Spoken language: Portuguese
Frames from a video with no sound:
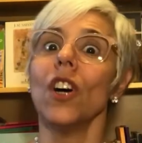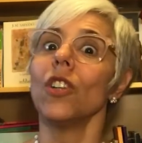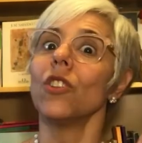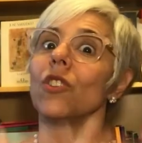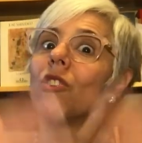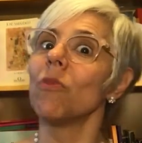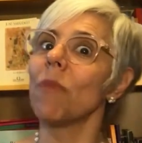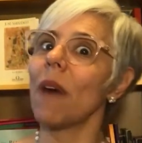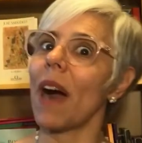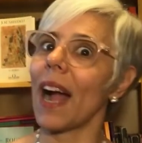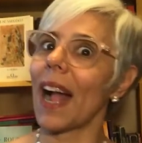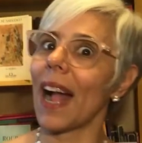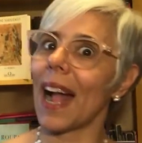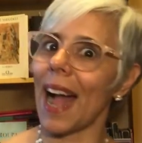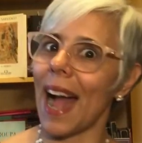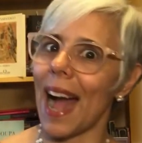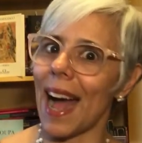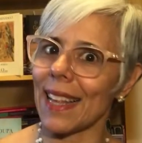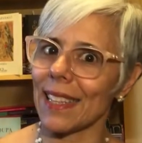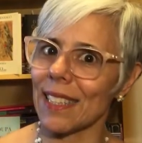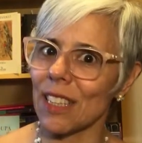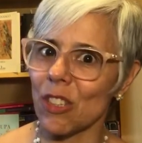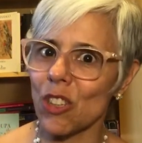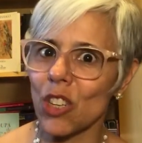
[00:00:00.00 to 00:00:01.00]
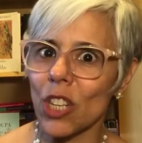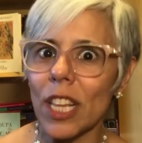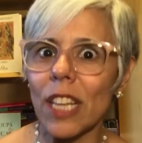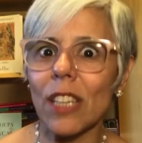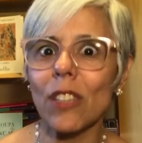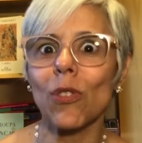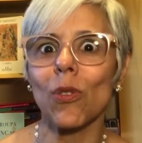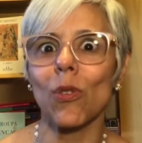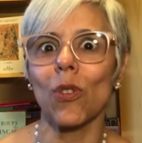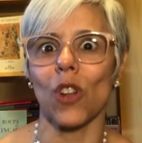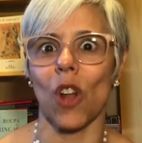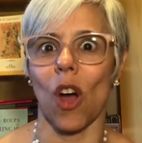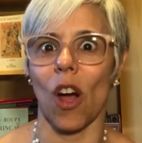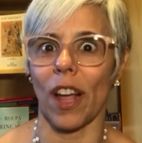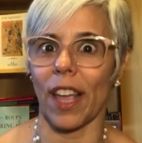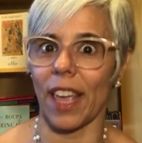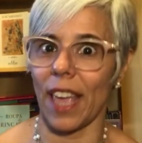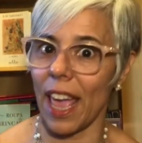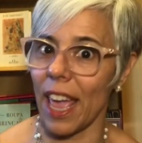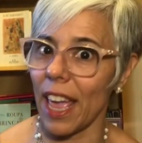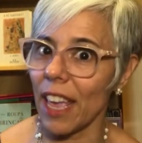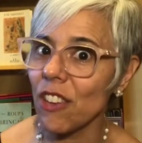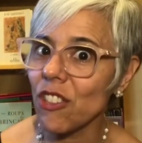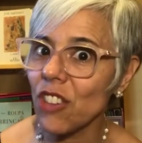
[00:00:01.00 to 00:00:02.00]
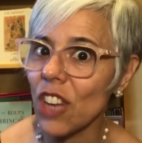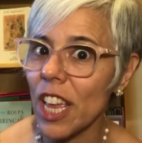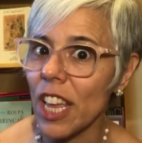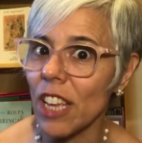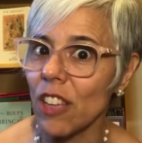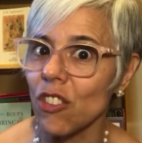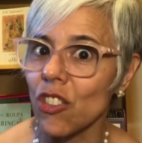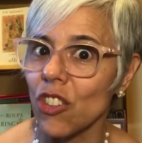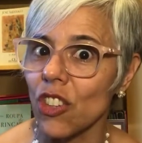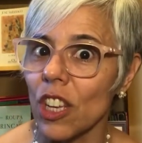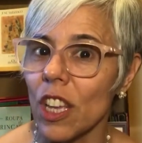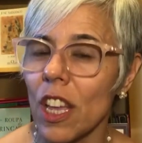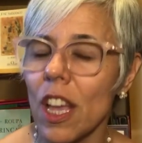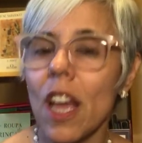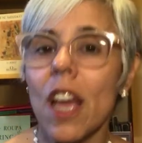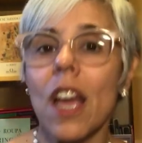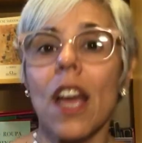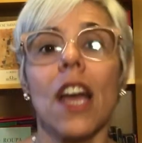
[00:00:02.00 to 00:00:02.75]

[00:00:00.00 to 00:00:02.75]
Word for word: numa casa de leitura, ok, gente?